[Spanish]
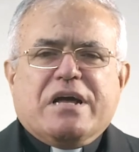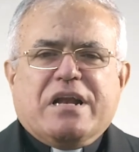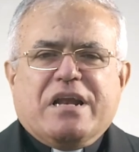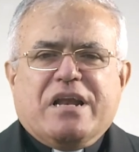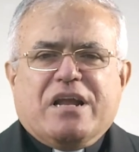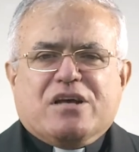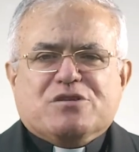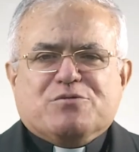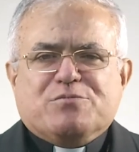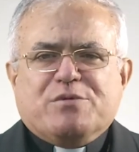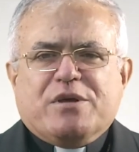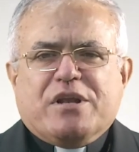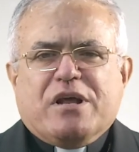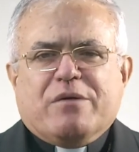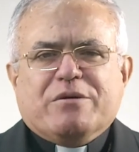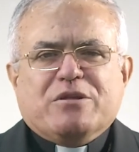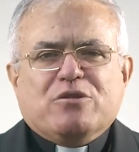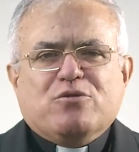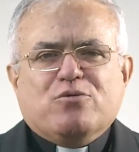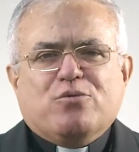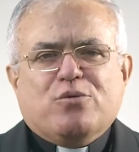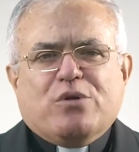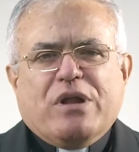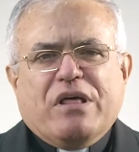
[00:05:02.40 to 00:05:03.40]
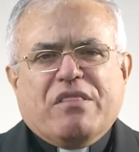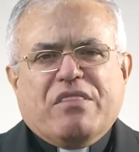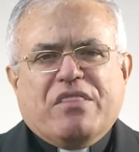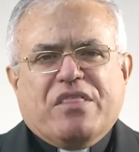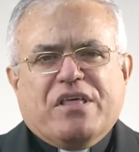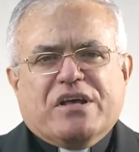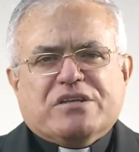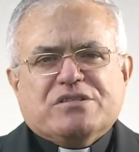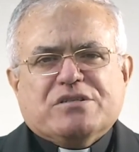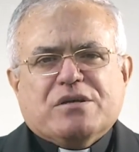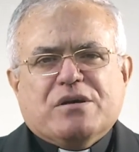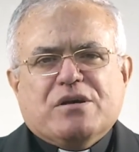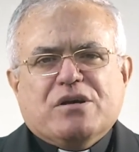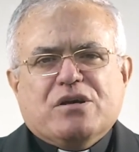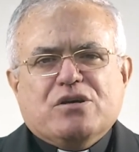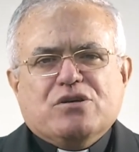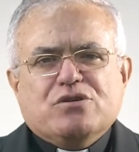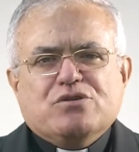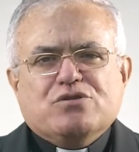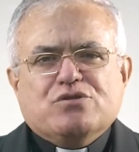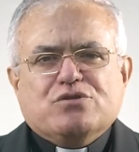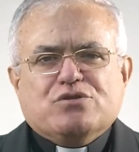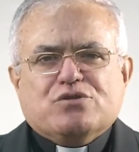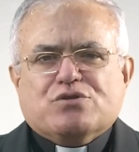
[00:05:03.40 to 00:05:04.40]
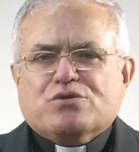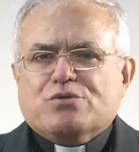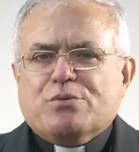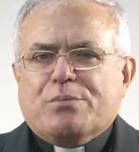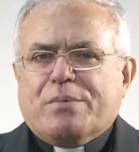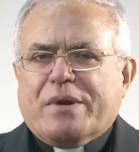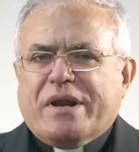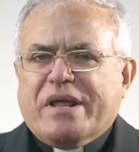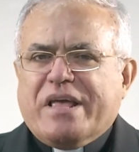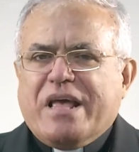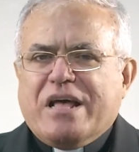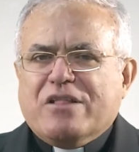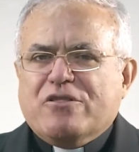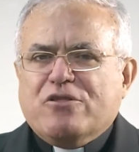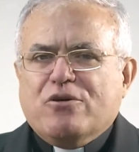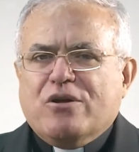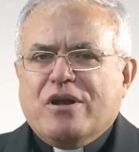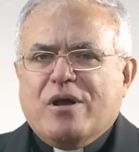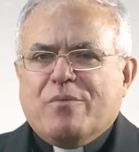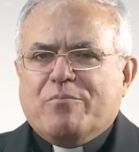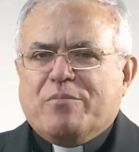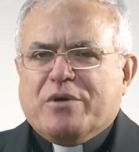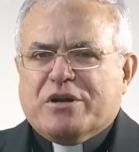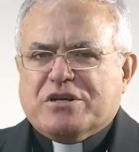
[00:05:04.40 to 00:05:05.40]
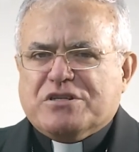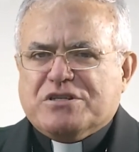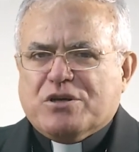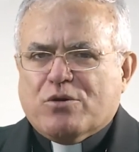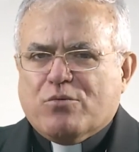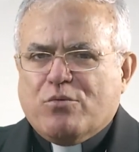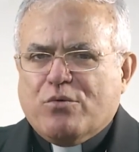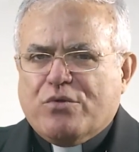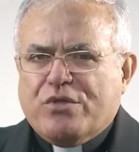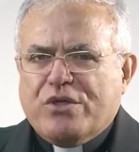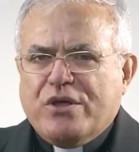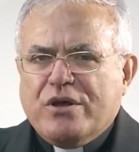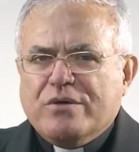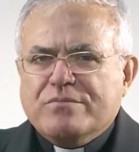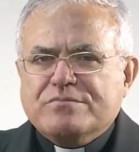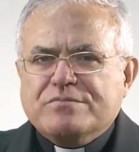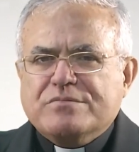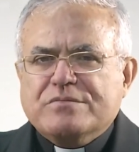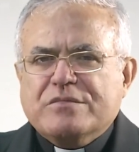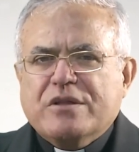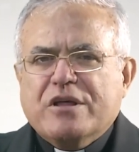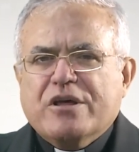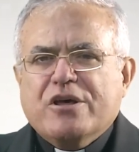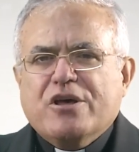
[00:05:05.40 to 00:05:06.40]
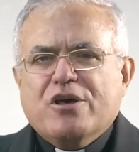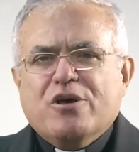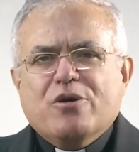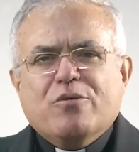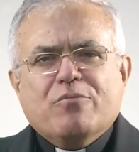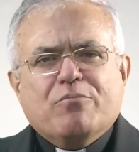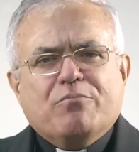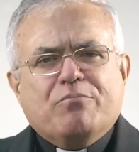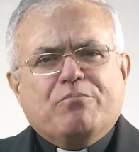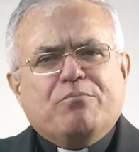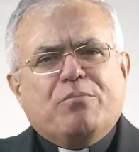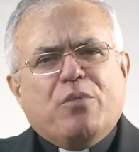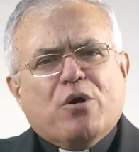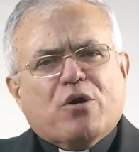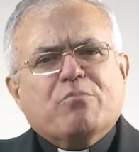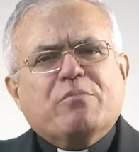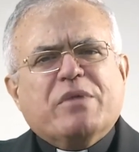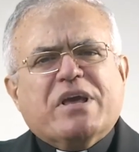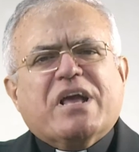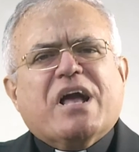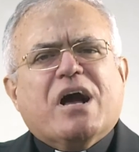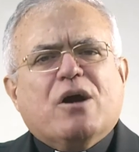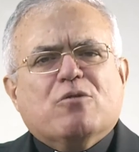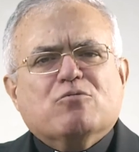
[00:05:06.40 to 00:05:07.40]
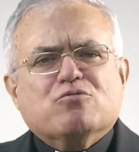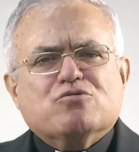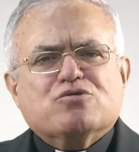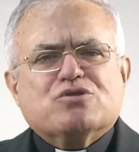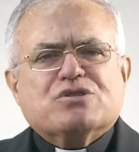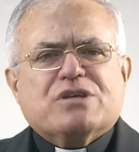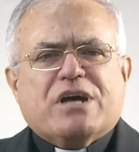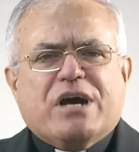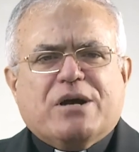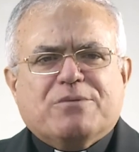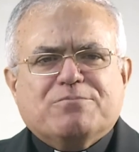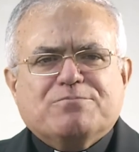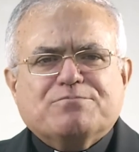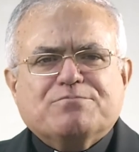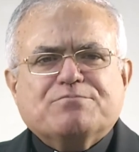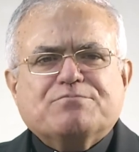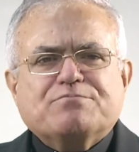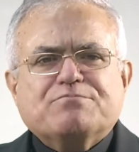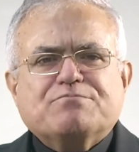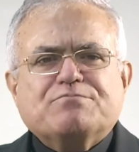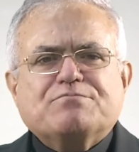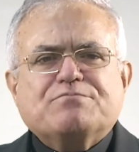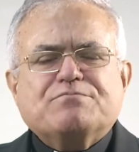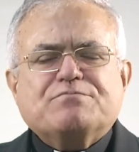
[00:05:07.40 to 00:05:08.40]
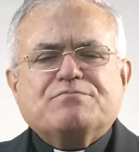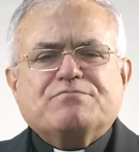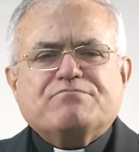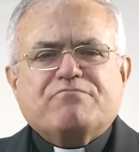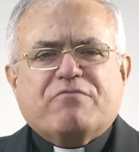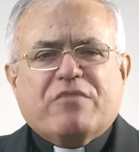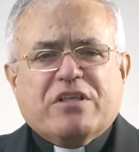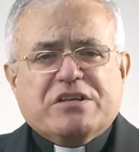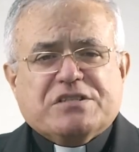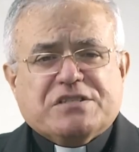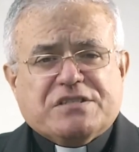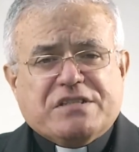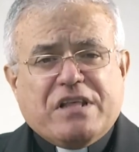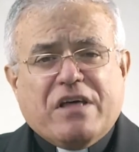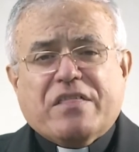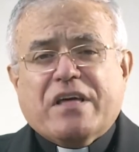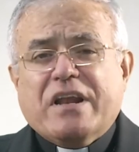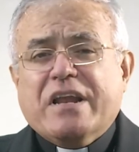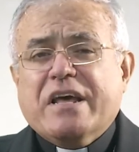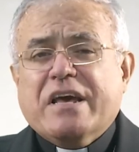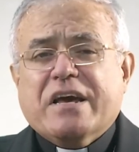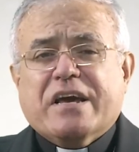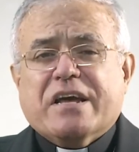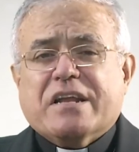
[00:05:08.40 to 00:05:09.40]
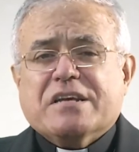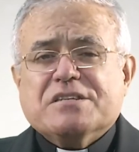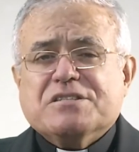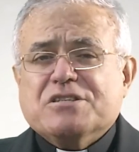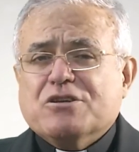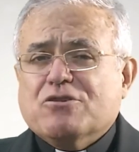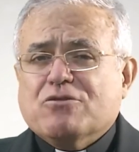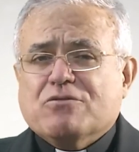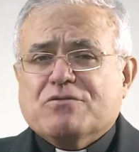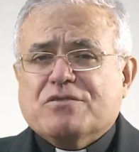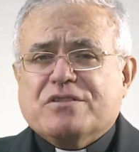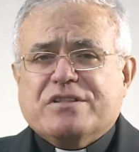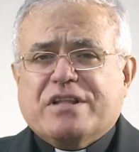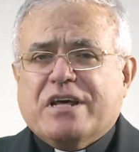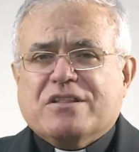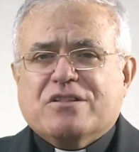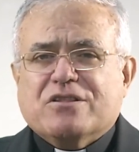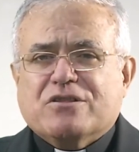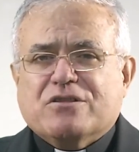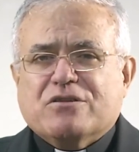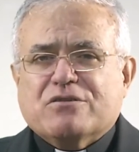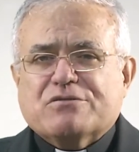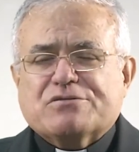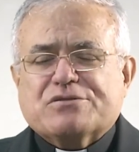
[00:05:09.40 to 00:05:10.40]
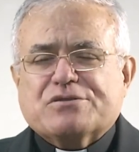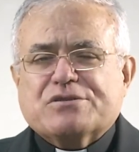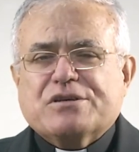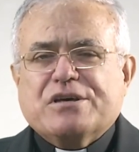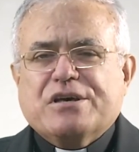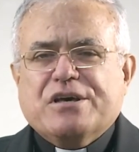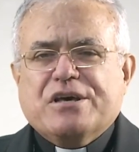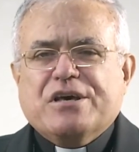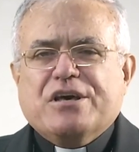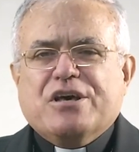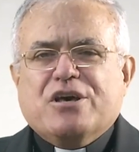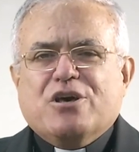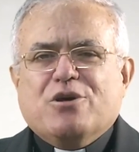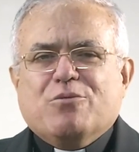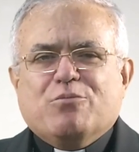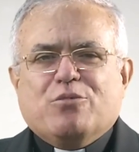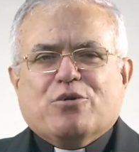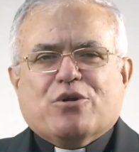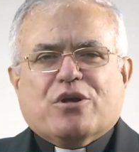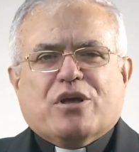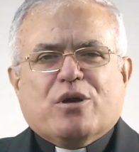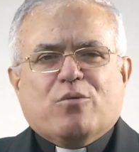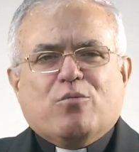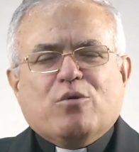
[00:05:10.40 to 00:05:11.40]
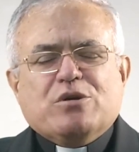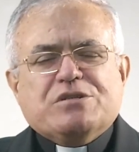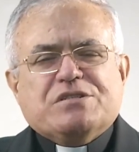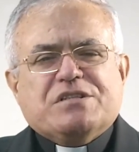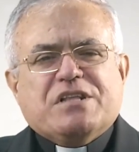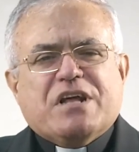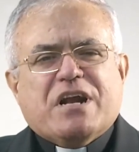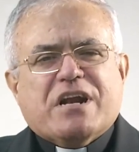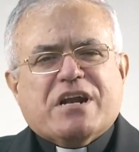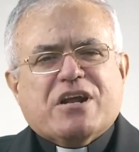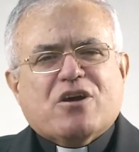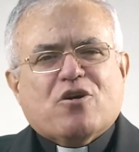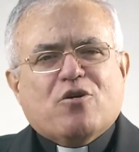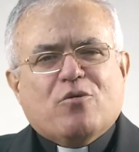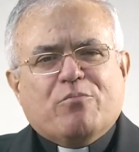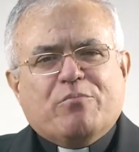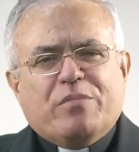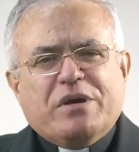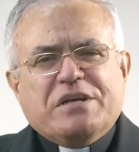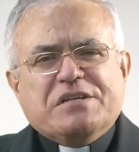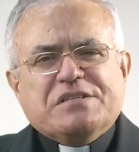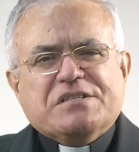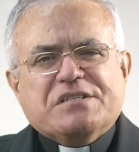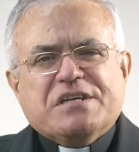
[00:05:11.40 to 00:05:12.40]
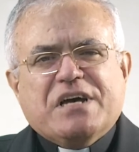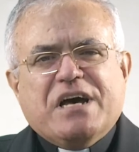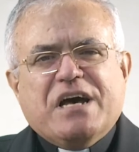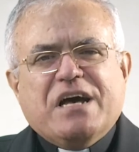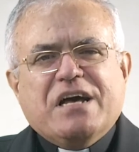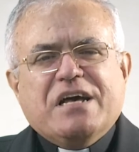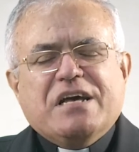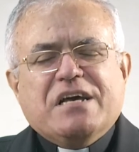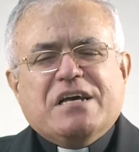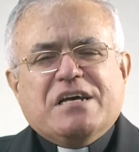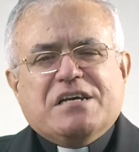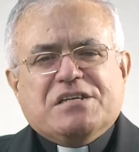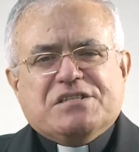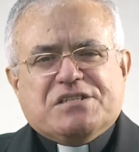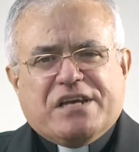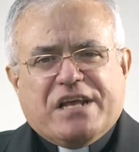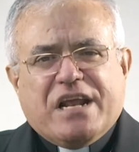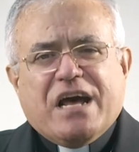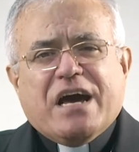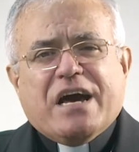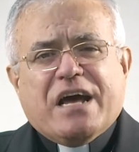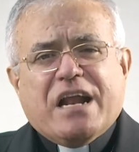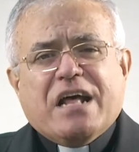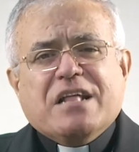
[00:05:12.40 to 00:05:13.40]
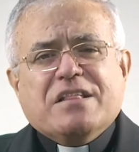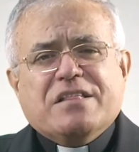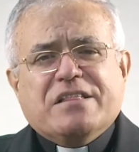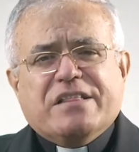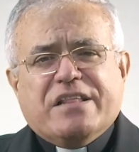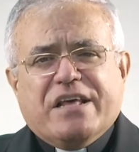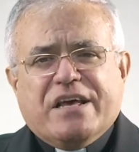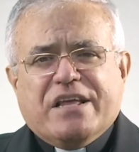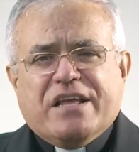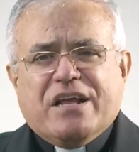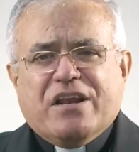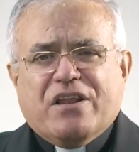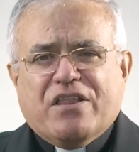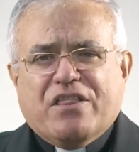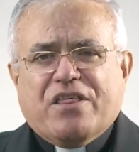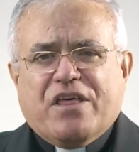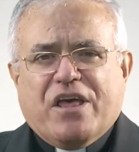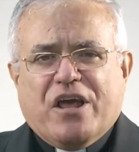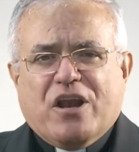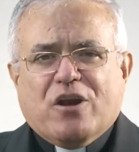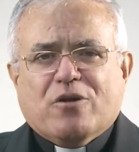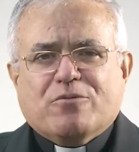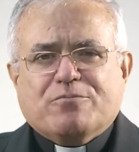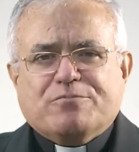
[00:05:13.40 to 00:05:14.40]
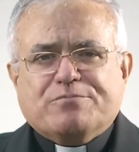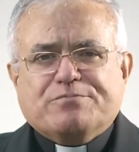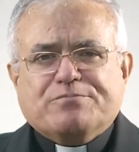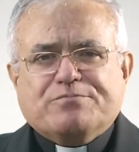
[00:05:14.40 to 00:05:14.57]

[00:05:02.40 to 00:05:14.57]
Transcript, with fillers: las bienaventuranzas subrayando la persecución por mi causa. Estad alegres y contentos porque vuestra recompensa será grande en el cielo.